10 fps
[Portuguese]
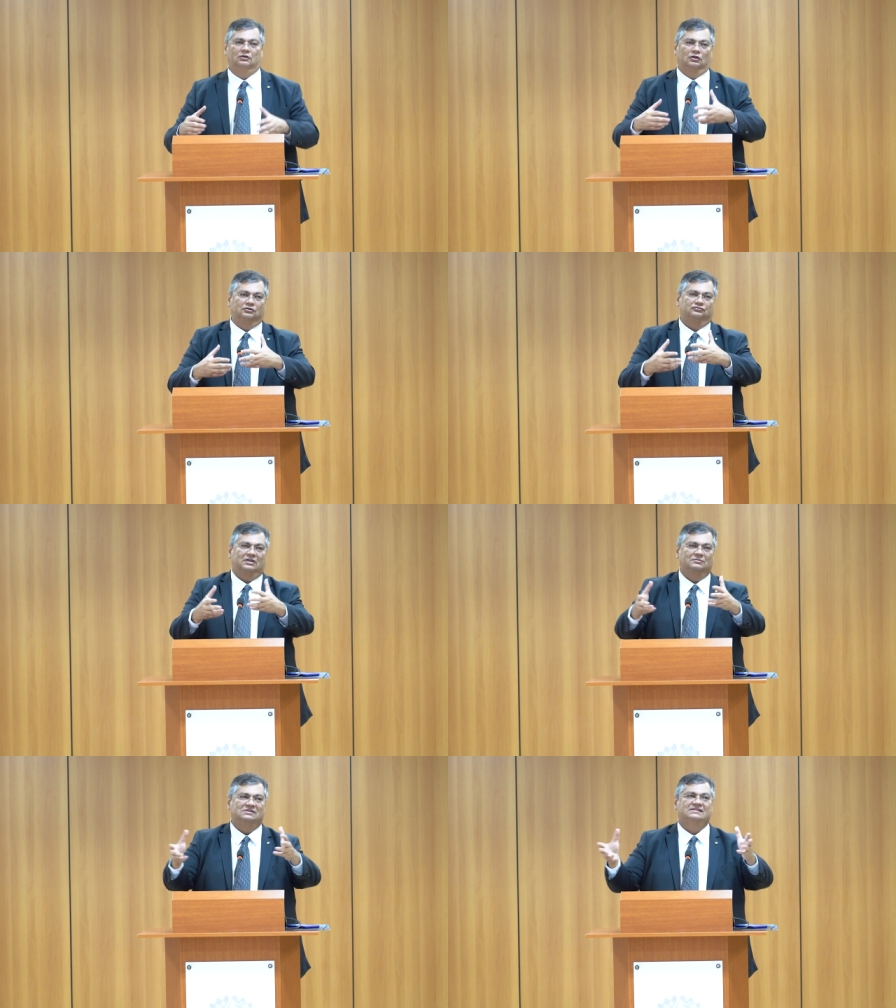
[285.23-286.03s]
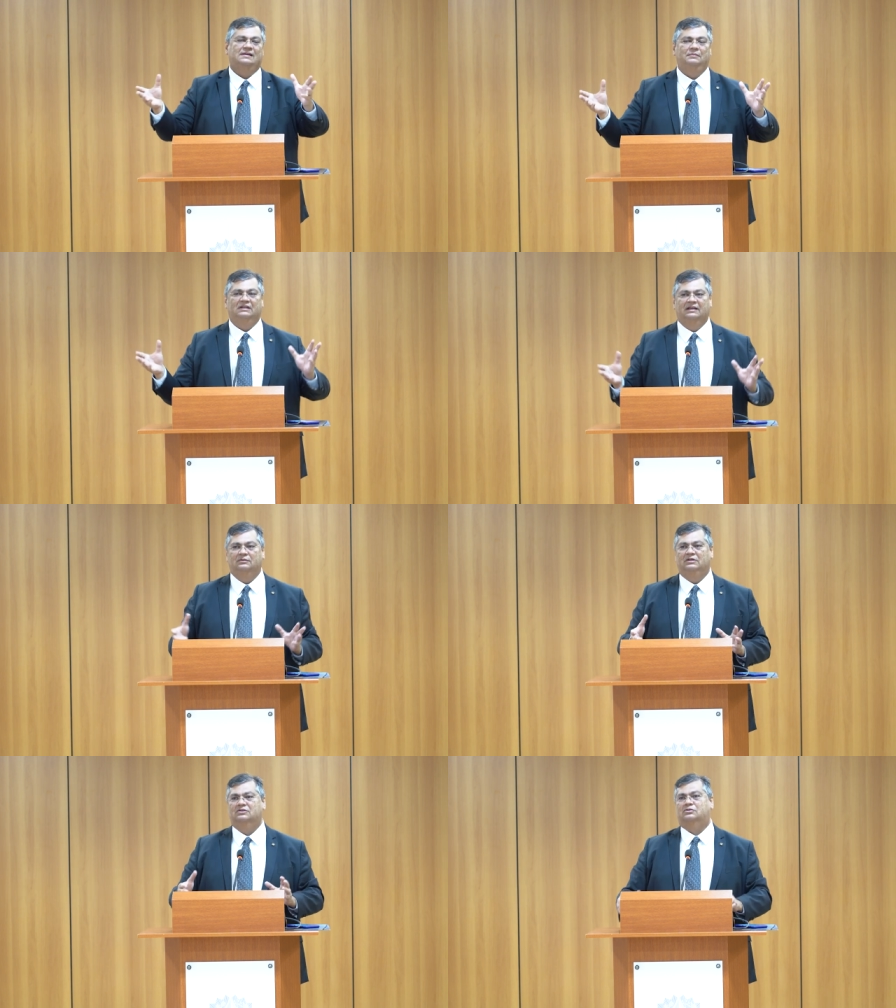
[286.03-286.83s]
Nós estamos
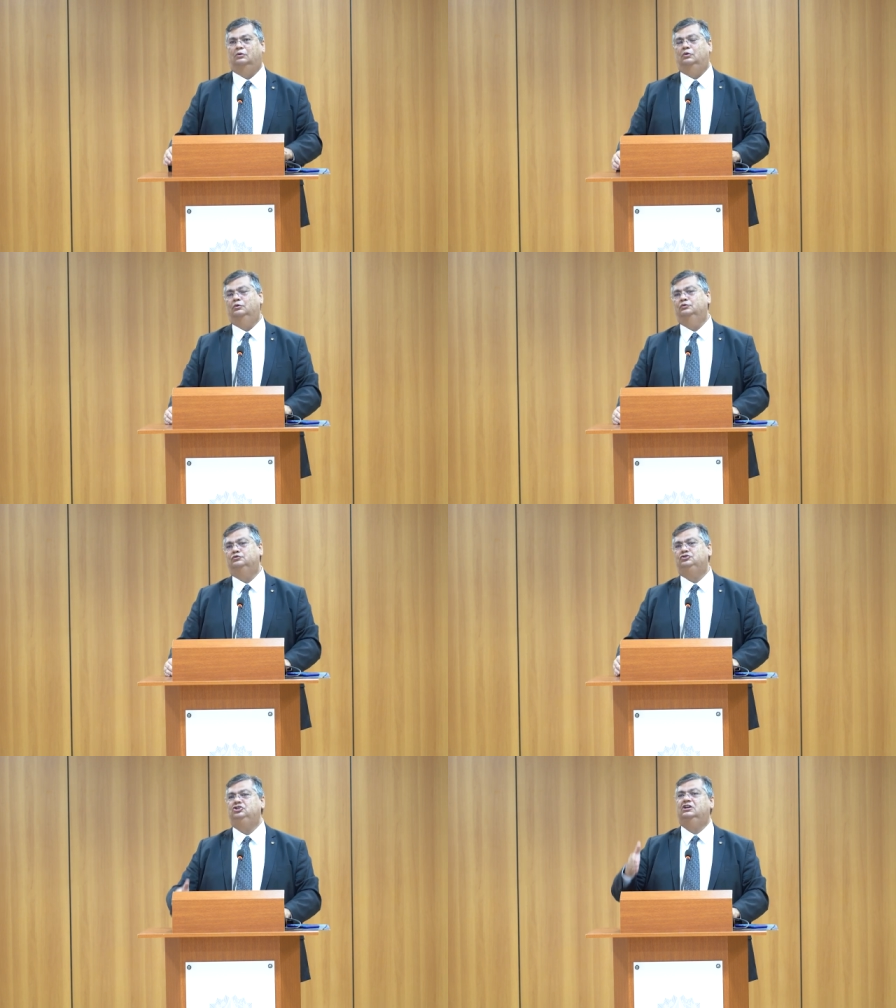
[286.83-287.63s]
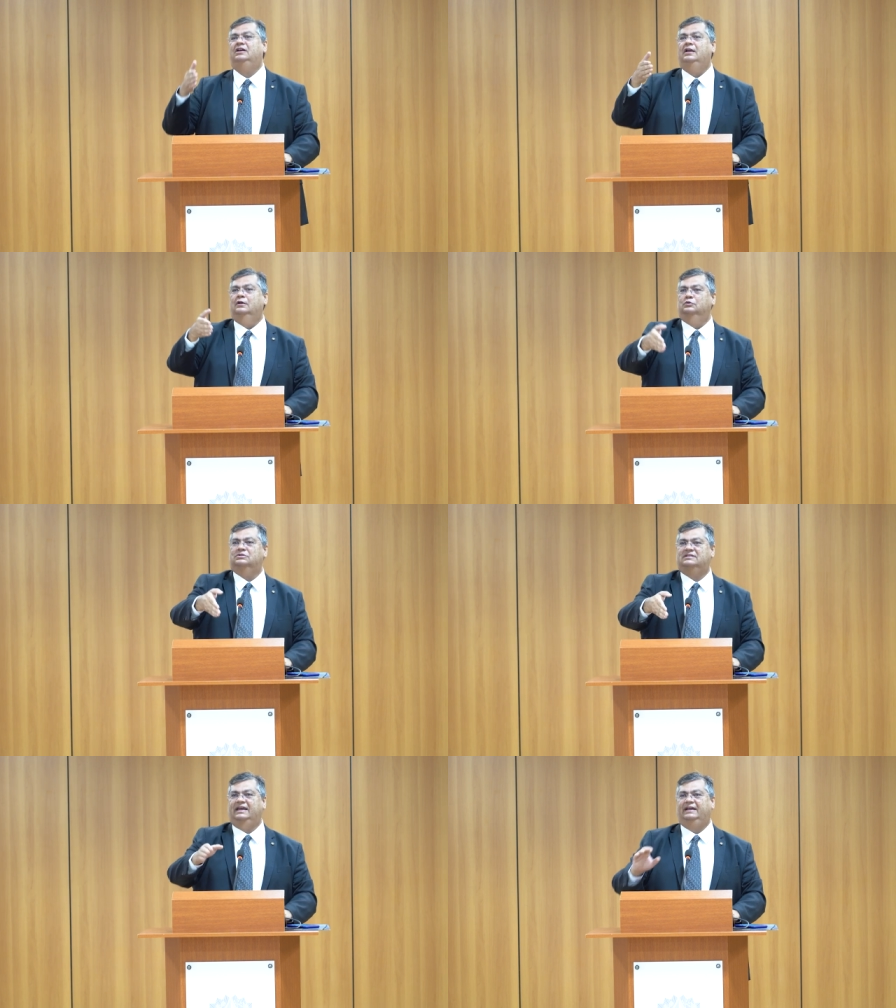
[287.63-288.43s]
examinando isso ao longo do dia.
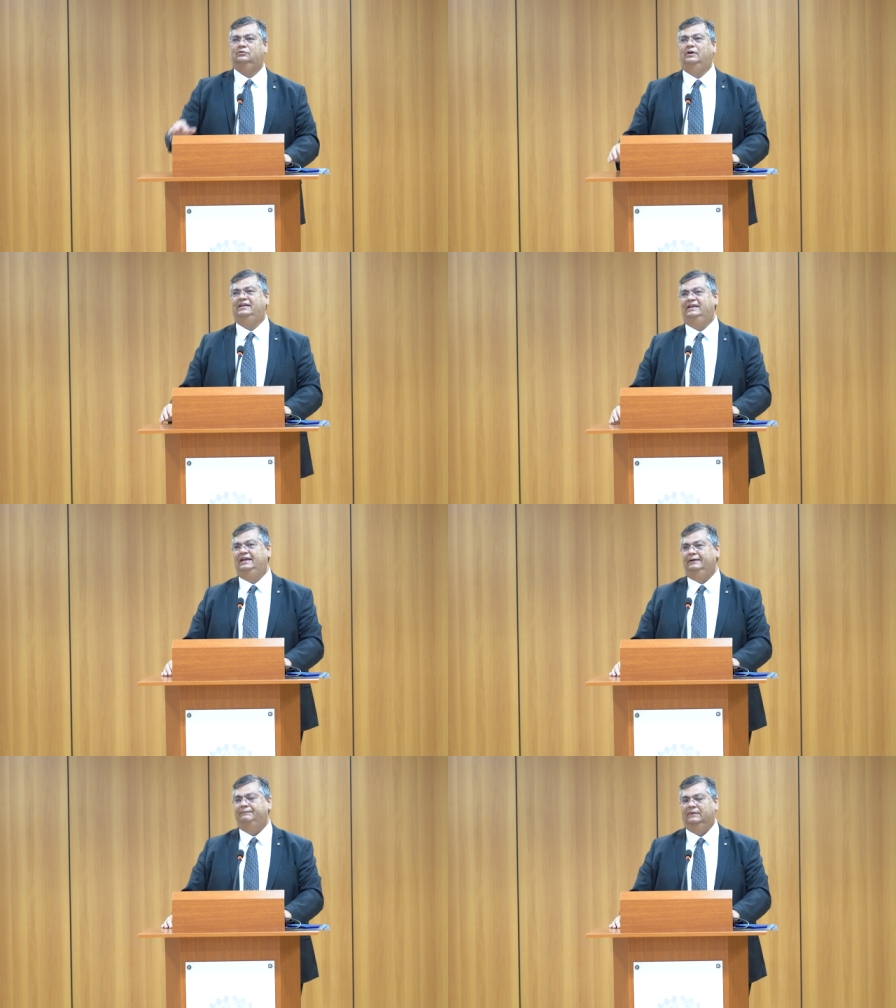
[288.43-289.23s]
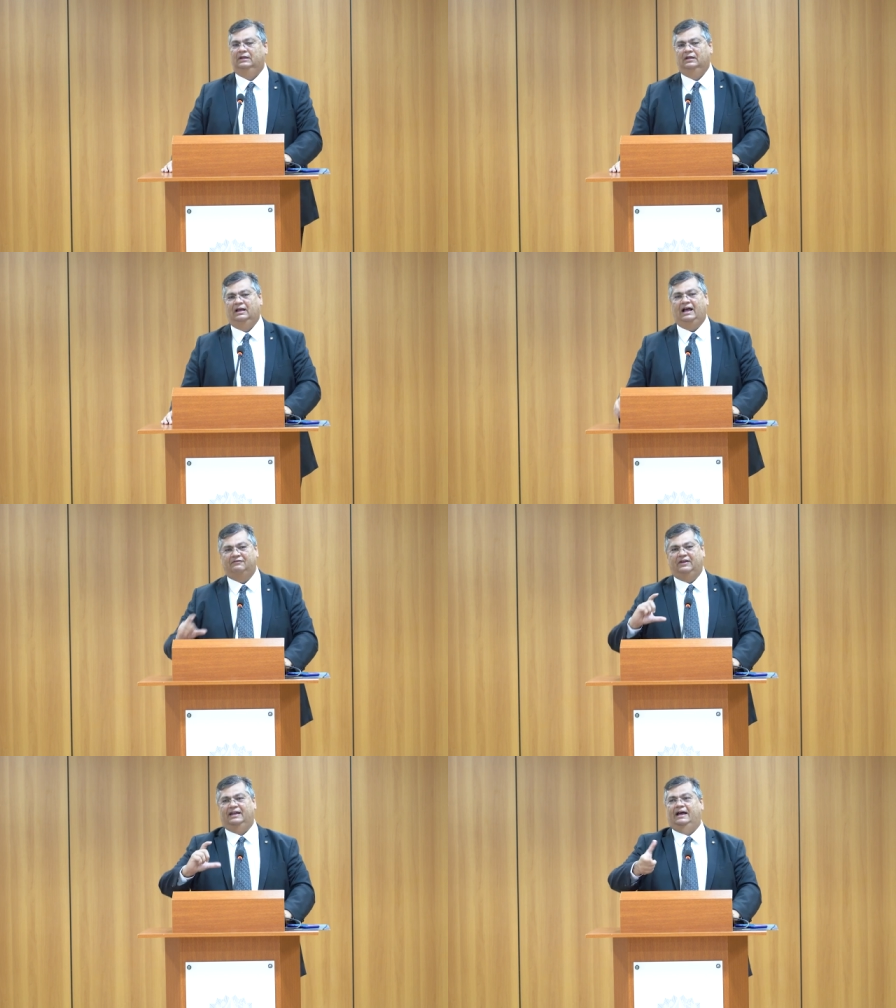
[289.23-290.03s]
O certo é que
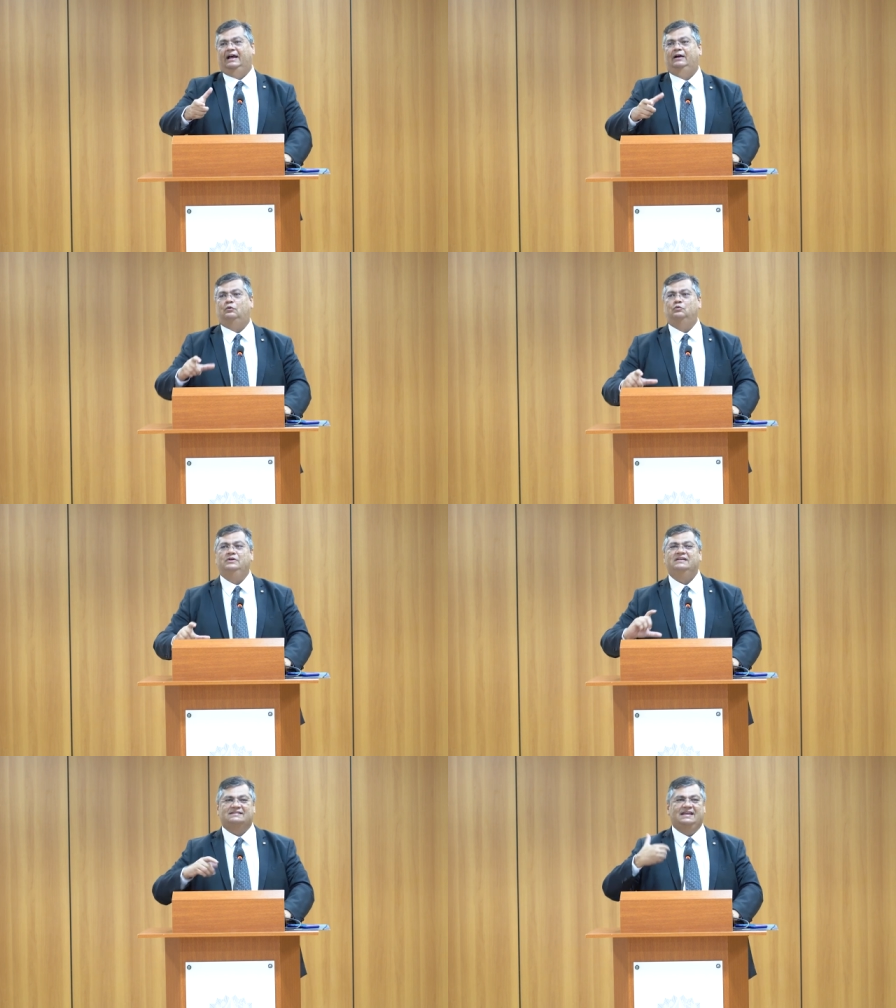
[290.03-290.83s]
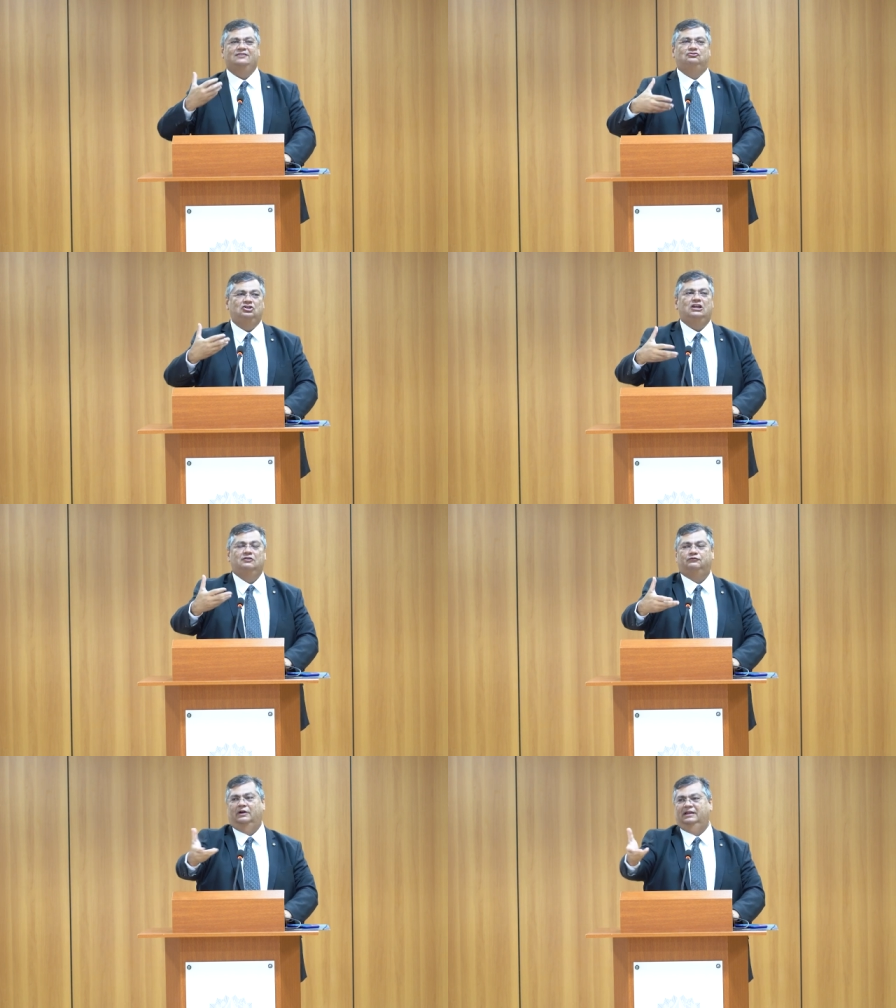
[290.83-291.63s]
haverá um
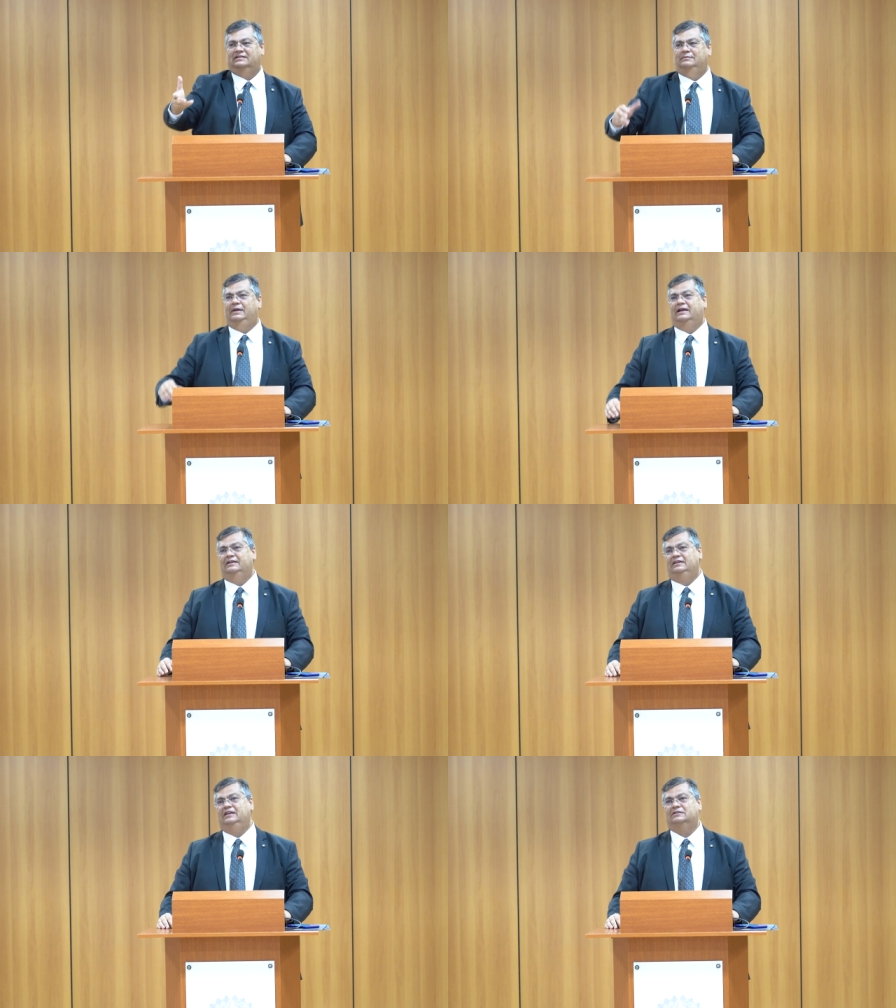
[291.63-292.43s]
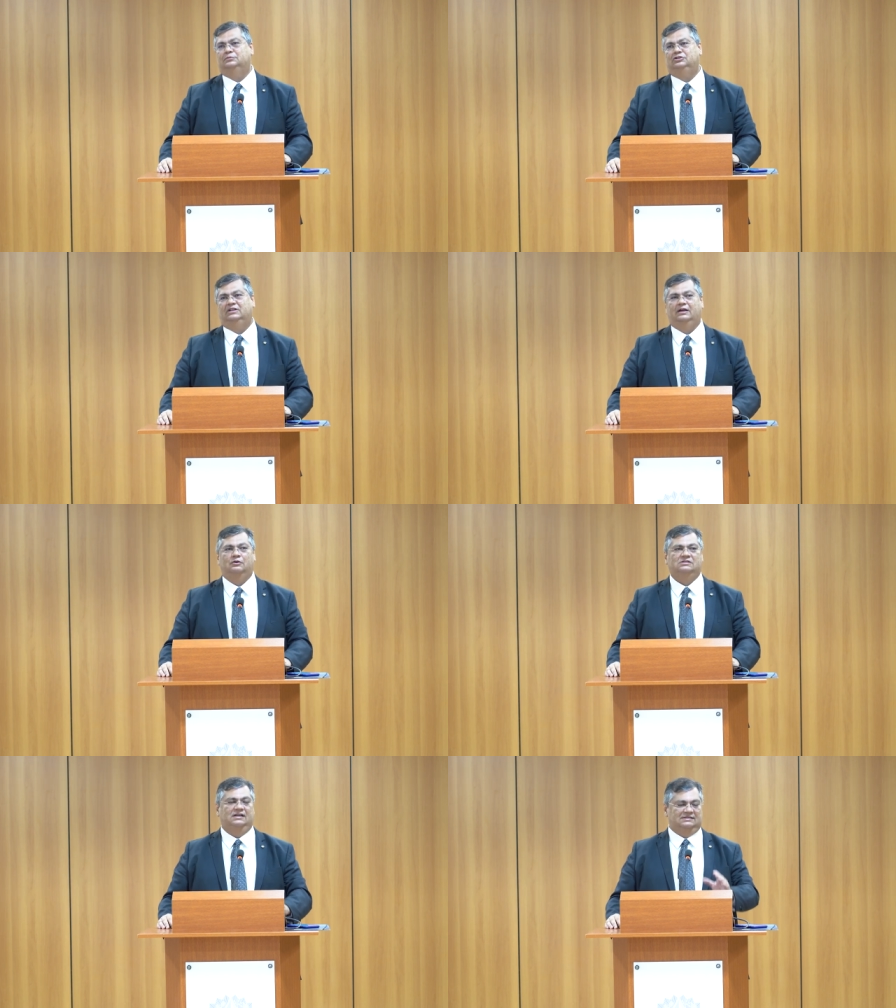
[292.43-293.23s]
incentivo a esse mecanismo de
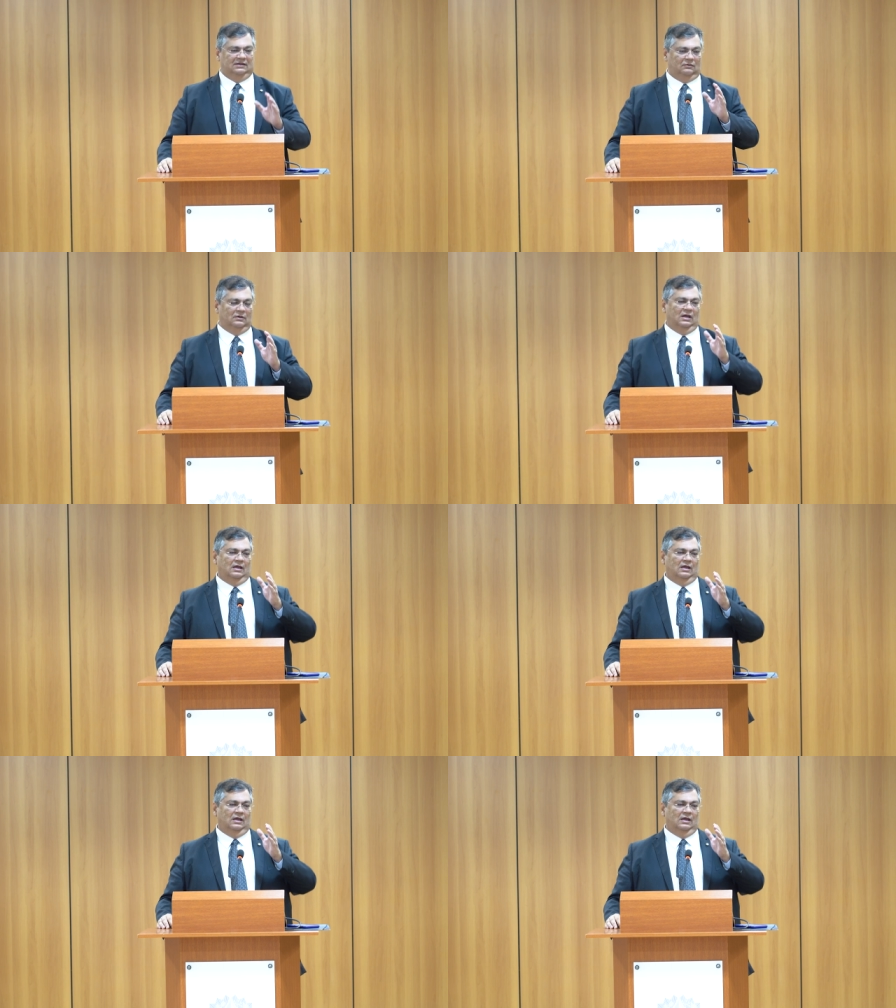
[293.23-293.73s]
negociação.